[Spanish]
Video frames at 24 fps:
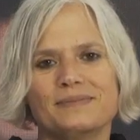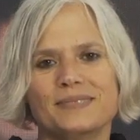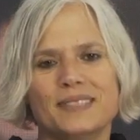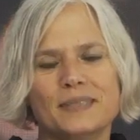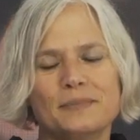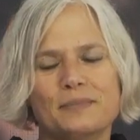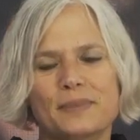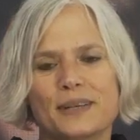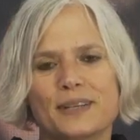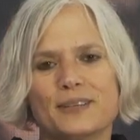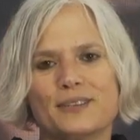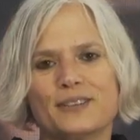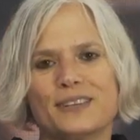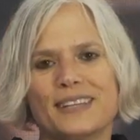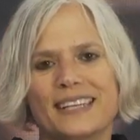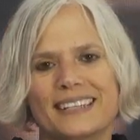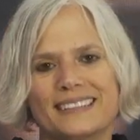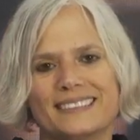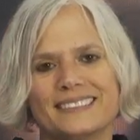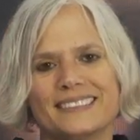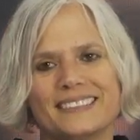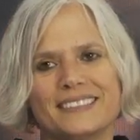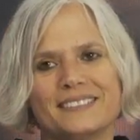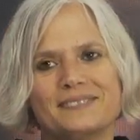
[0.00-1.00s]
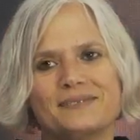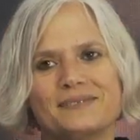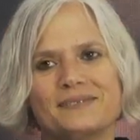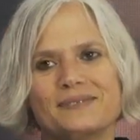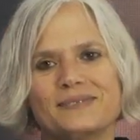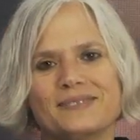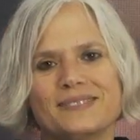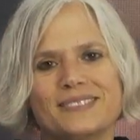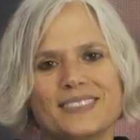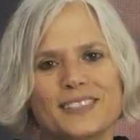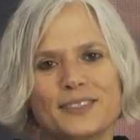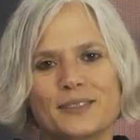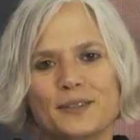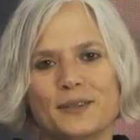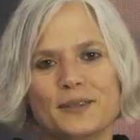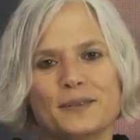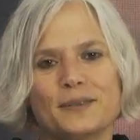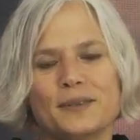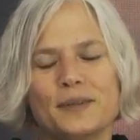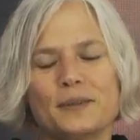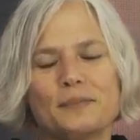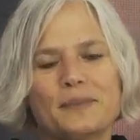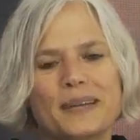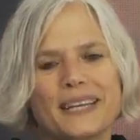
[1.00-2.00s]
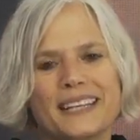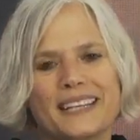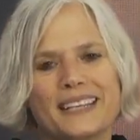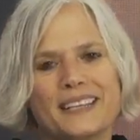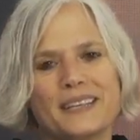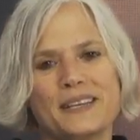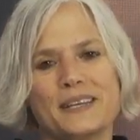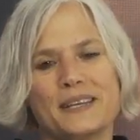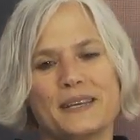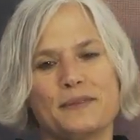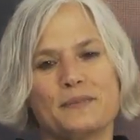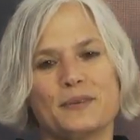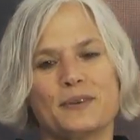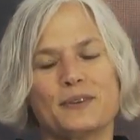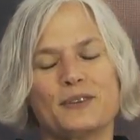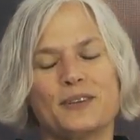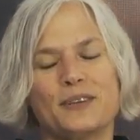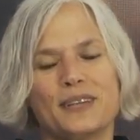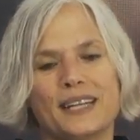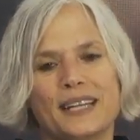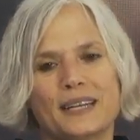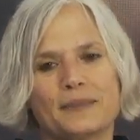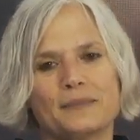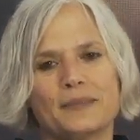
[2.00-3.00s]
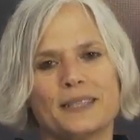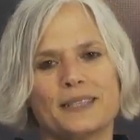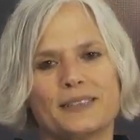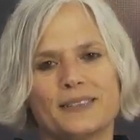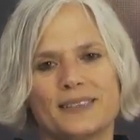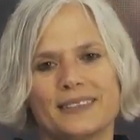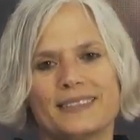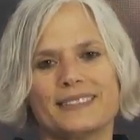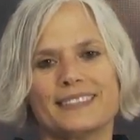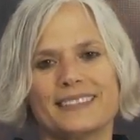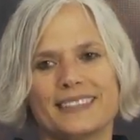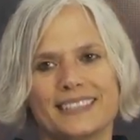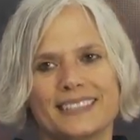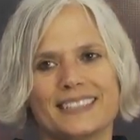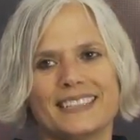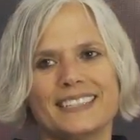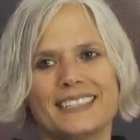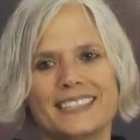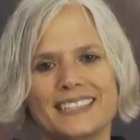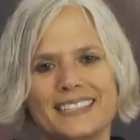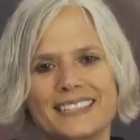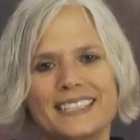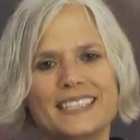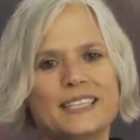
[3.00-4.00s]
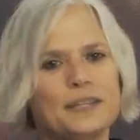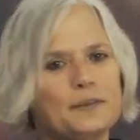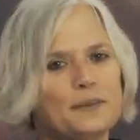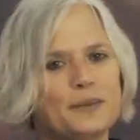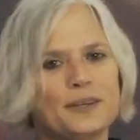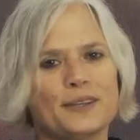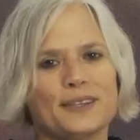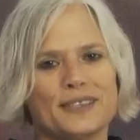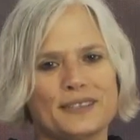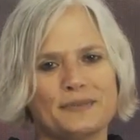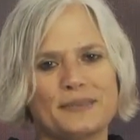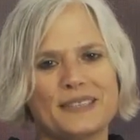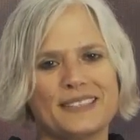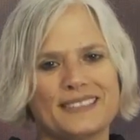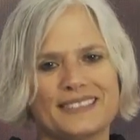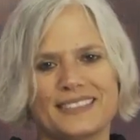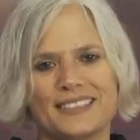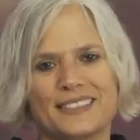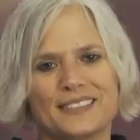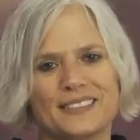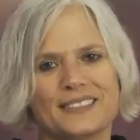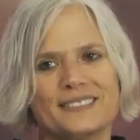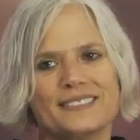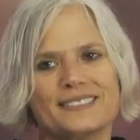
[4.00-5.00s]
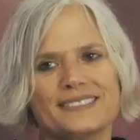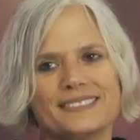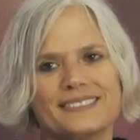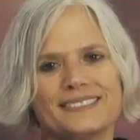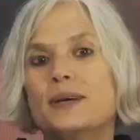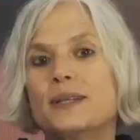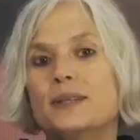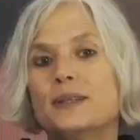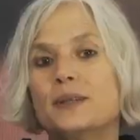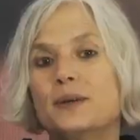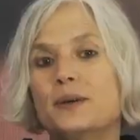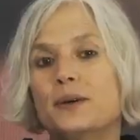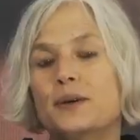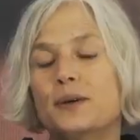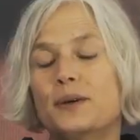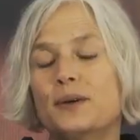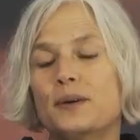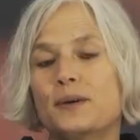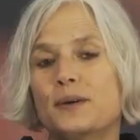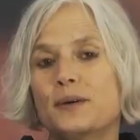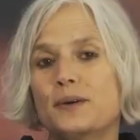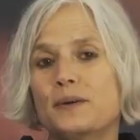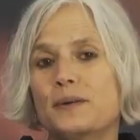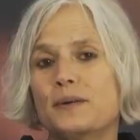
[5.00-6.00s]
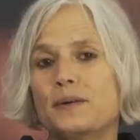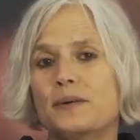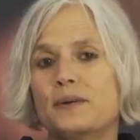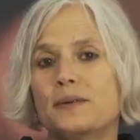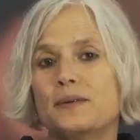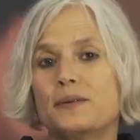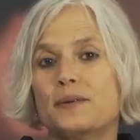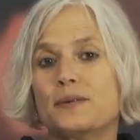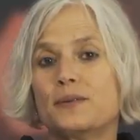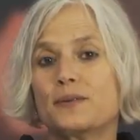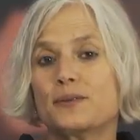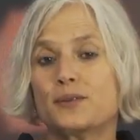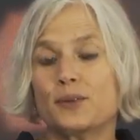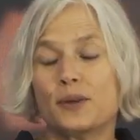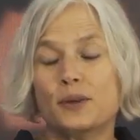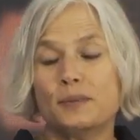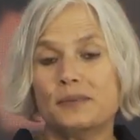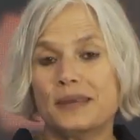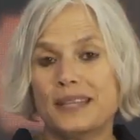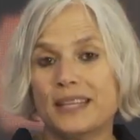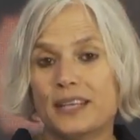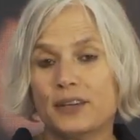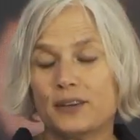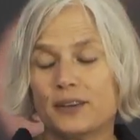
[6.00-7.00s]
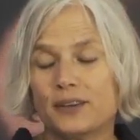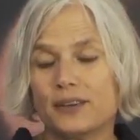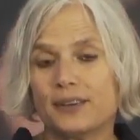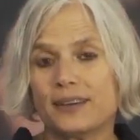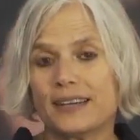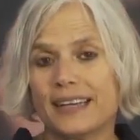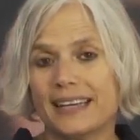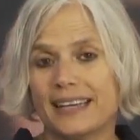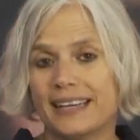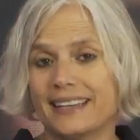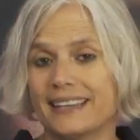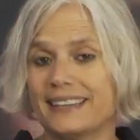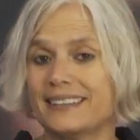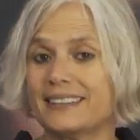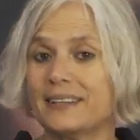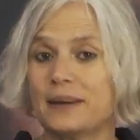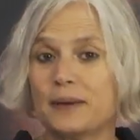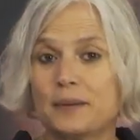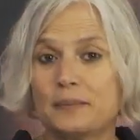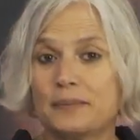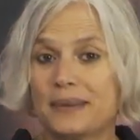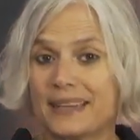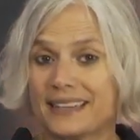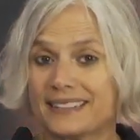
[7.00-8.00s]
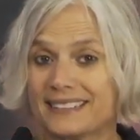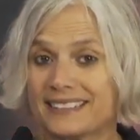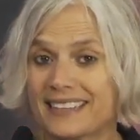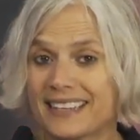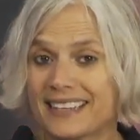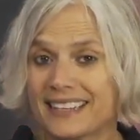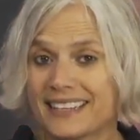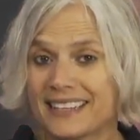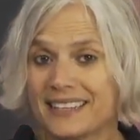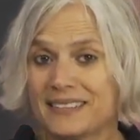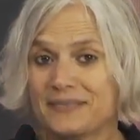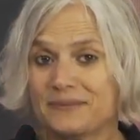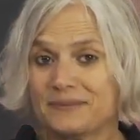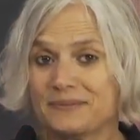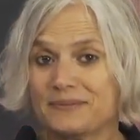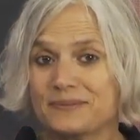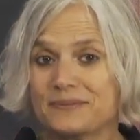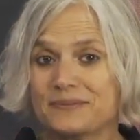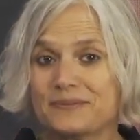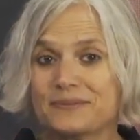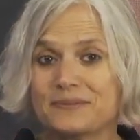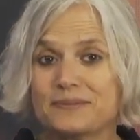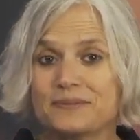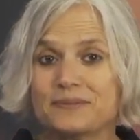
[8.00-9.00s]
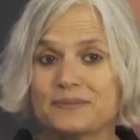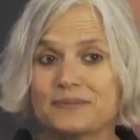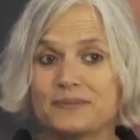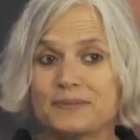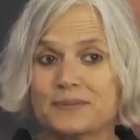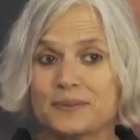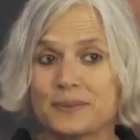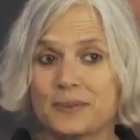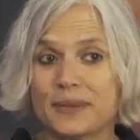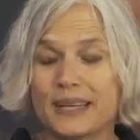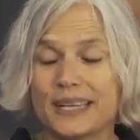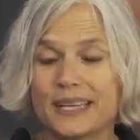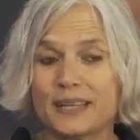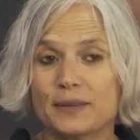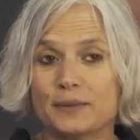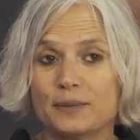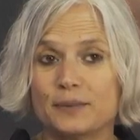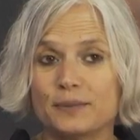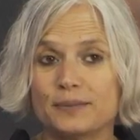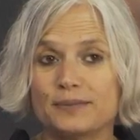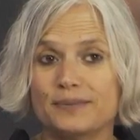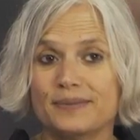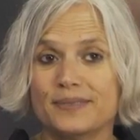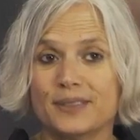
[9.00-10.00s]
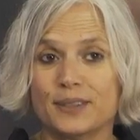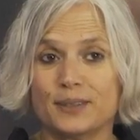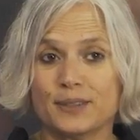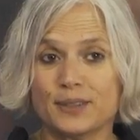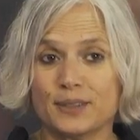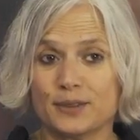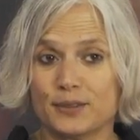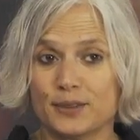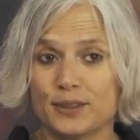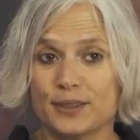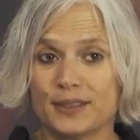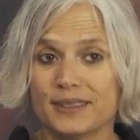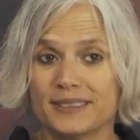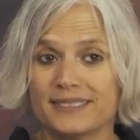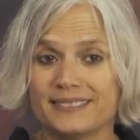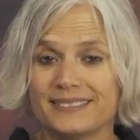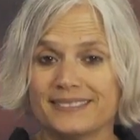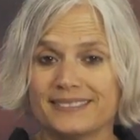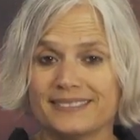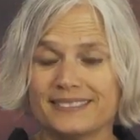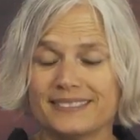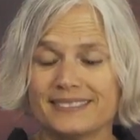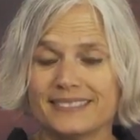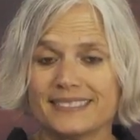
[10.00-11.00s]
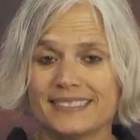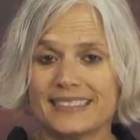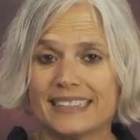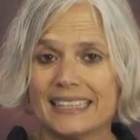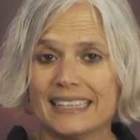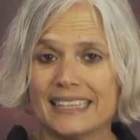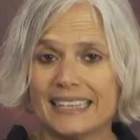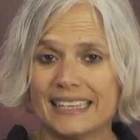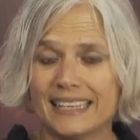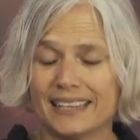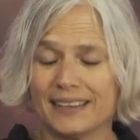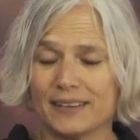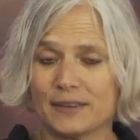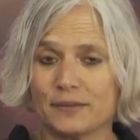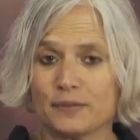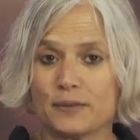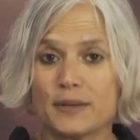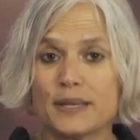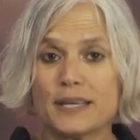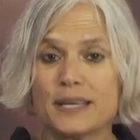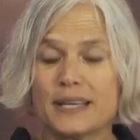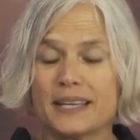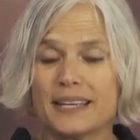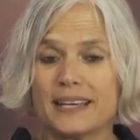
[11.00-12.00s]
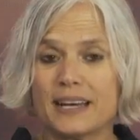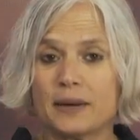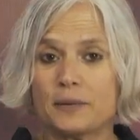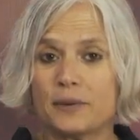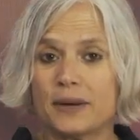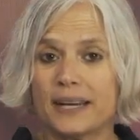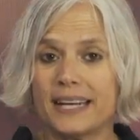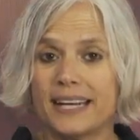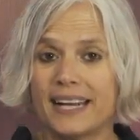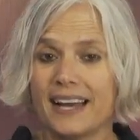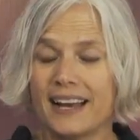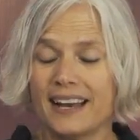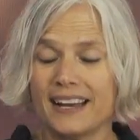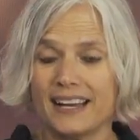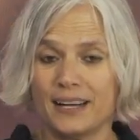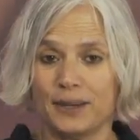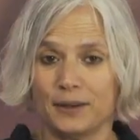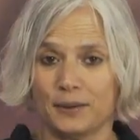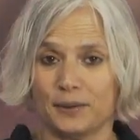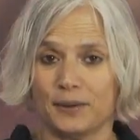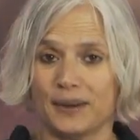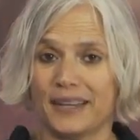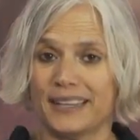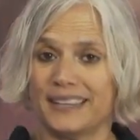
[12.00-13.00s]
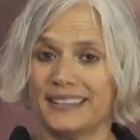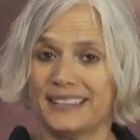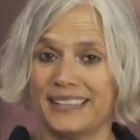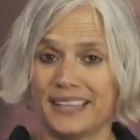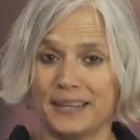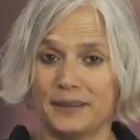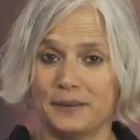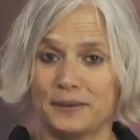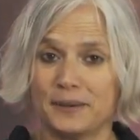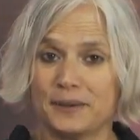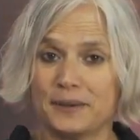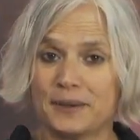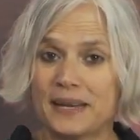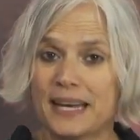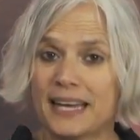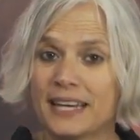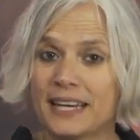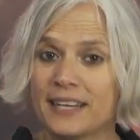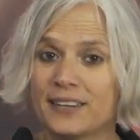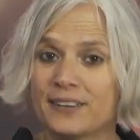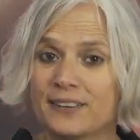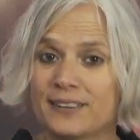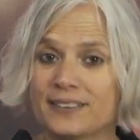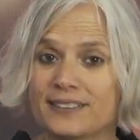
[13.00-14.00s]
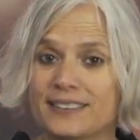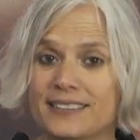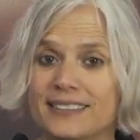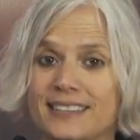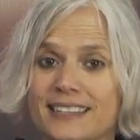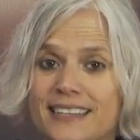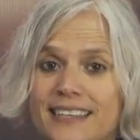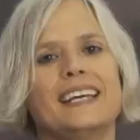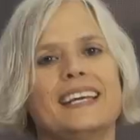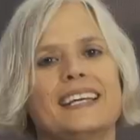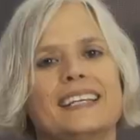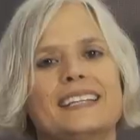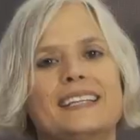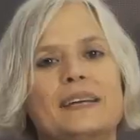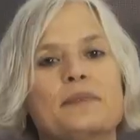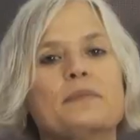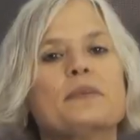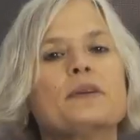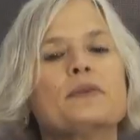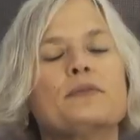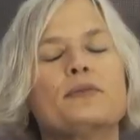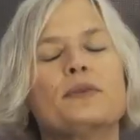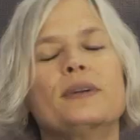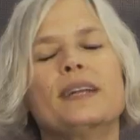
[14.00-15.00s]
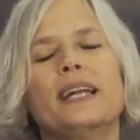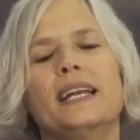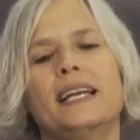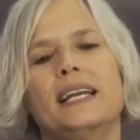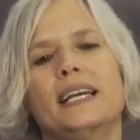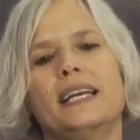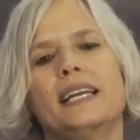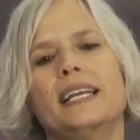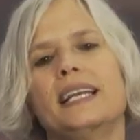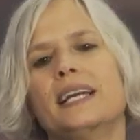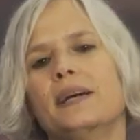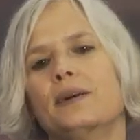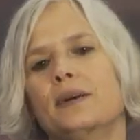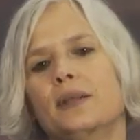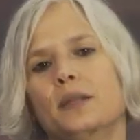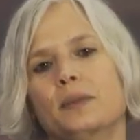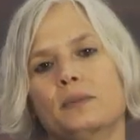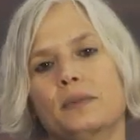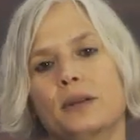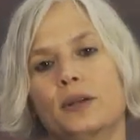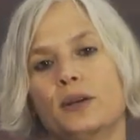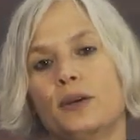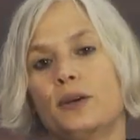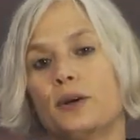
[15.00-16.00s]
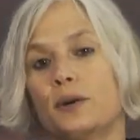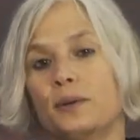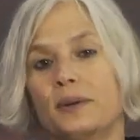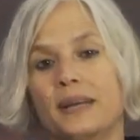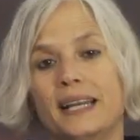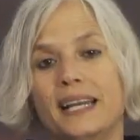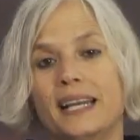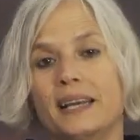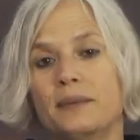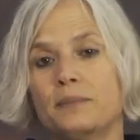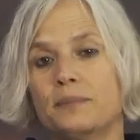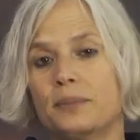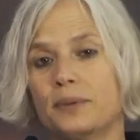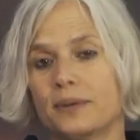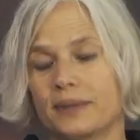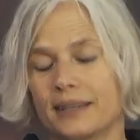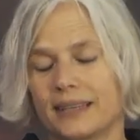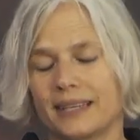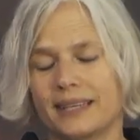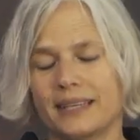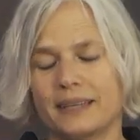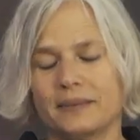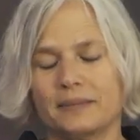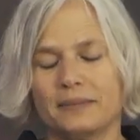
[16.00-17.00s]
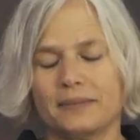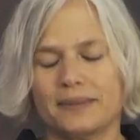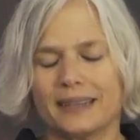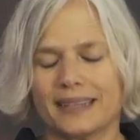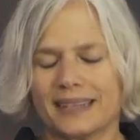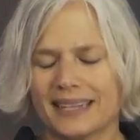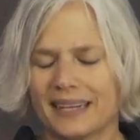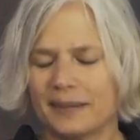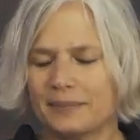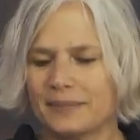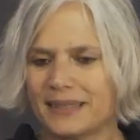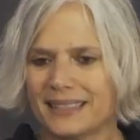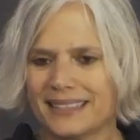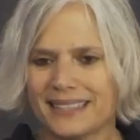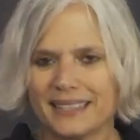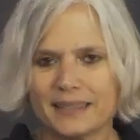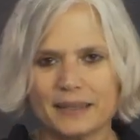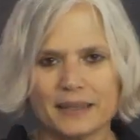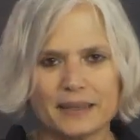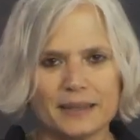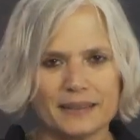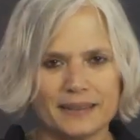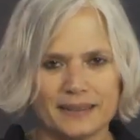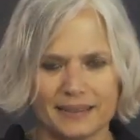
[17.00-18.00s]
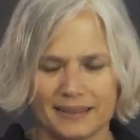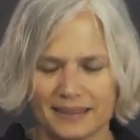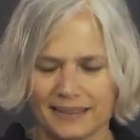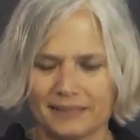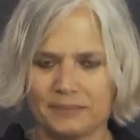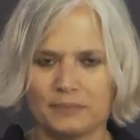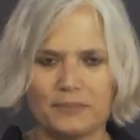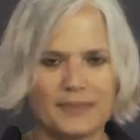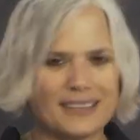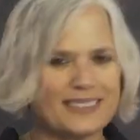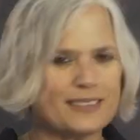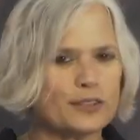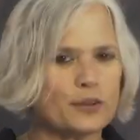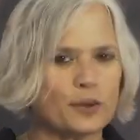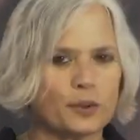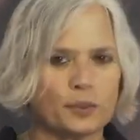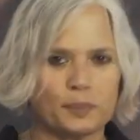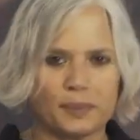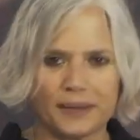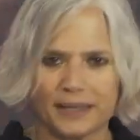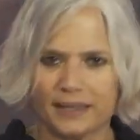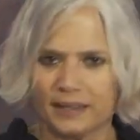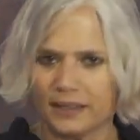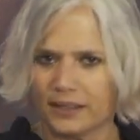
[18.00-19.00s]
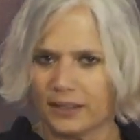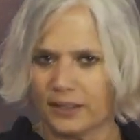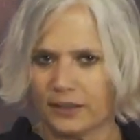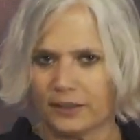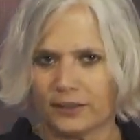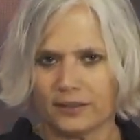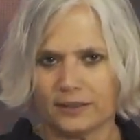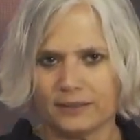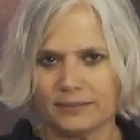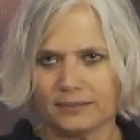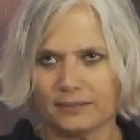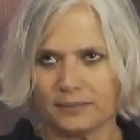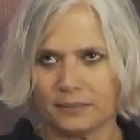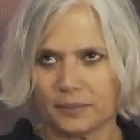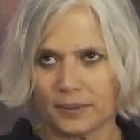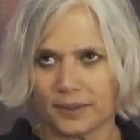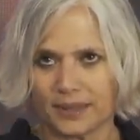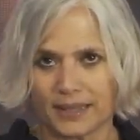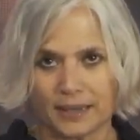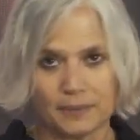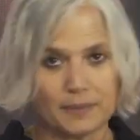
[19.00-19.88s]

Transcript: impresionante. No, no, no paré de emocionarme con ese libro que me hicieron. Cuando Sol me dijo que estaba embarazada, fue una notición. Eh, fui abuela a los 49 años. También fue una alegría cuando me lo dijo Belén porque realmente me sorprendió porque